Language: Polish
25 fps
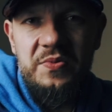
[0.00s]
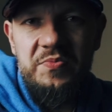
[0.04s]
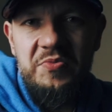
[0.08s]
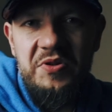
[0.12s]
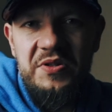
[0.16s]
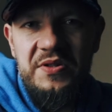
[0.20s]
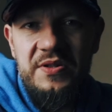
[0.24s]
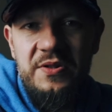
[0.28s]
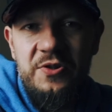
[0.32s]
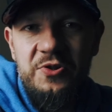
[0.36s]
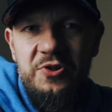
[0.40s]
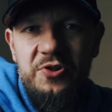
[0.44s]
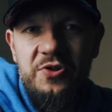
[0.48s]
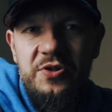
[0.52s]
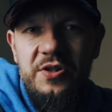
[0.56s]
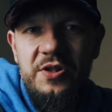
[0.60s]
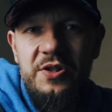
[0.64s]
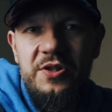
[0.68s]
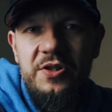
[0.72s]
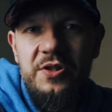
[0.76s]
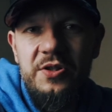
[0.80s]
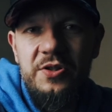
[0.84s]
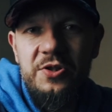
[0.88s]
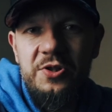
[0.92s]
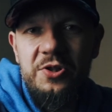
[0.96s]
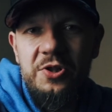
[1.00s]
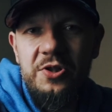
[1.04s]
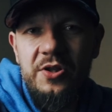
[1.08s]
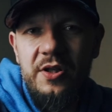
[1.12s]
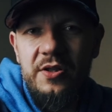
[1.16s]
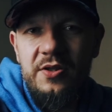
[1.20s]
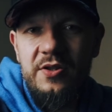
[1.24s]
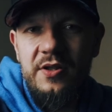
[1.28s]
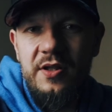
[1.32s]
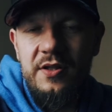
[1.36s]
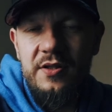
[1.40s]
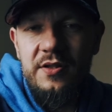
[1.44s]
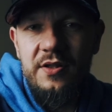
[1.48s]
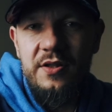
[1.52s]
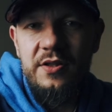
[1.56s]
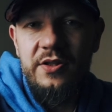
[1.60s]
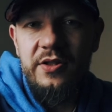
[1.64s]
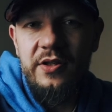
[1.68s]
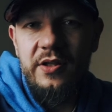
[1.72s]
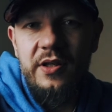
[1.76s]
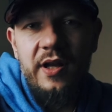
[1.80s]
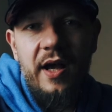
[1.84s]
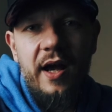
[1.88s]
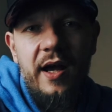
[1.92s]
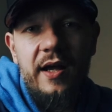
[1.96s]
między 33 a
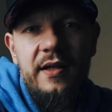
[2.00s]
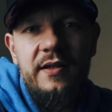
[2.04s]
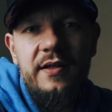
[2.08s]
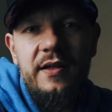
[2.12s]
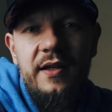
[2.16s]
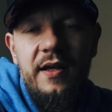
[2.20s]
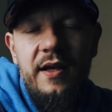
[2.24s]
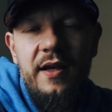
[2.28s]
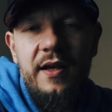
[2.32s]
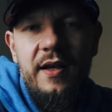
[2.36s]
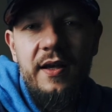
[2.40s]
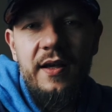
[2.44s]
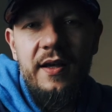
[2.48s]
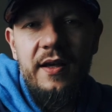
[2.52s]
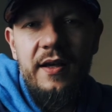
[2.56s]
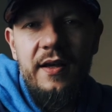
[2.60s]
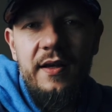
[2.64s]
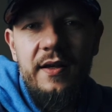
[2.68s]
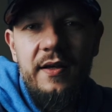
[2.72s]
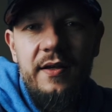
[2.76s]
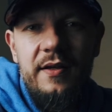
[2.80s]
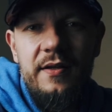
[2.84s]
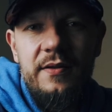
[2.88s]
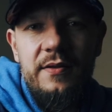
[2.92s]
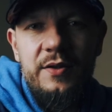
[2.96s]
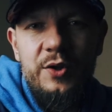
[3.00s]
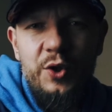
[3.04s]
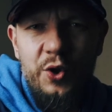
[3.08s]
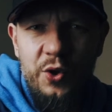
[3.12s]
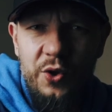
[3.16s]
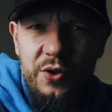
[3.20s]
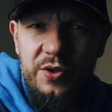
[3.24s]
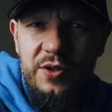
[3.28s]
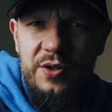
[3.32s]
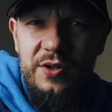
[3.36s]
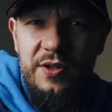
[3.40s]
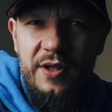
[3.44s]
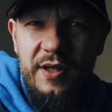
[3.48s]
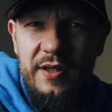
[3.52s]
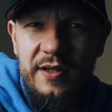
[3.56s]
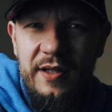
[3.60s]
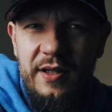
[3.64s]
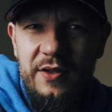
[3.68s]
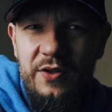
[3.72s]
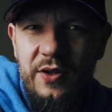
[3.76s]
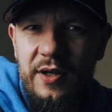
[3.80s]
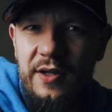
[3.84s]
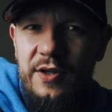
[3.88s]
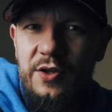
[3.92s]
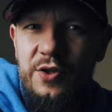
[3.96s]
40 lat dochodzi się
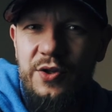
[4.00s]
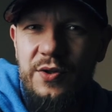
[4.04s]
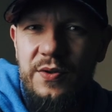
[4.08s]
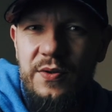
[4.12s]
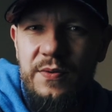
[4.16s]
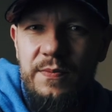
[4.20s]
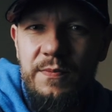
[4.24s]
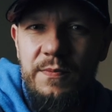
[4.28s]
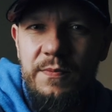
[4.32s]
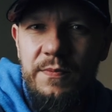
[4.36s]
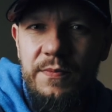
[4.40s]
jednak do jakichś